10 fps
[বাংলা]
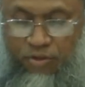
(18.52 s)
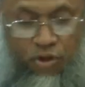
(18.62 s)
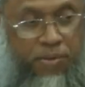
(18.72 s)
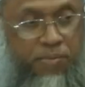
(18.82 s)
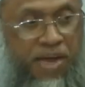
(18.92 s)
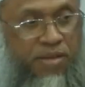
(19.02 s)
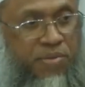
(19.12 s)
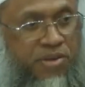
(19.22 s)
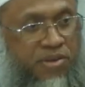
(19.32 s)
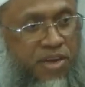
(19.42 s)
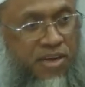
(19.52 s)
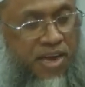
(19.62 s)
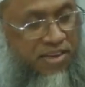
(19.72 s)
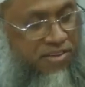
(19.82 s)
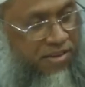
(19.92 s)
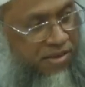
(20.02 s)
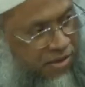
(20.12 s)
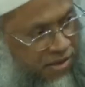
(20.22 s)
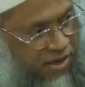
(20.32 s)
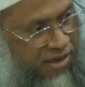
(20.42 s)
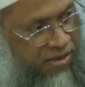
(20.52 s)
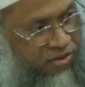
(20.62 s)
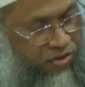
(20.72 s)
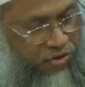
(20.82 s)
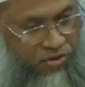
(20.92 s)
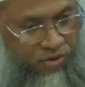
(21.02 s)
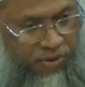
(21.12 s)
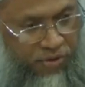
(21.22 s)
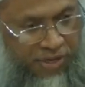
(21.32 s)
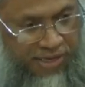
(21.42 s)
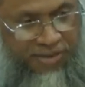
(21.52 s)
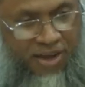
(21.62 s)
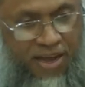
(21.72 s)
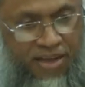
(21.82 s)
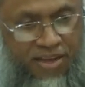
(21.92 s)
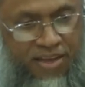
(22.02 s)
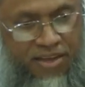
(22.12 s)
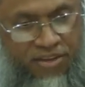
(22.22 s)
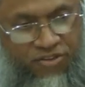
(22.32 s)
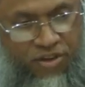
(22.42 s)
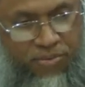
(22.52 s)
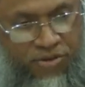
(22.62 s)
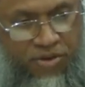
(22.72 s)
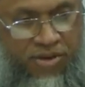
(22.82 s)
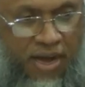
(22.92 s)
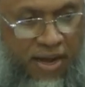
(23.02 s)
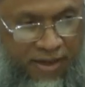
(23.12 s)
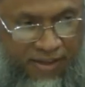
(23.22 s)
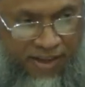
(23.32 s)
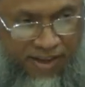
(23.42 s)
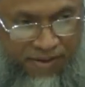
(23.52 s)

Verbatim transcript: তবে বাই মিস্টেক অ্যাক্সিডেন্টালি যদি কোনো সময় হয়ে যায় সে বিষয়টা আলাদা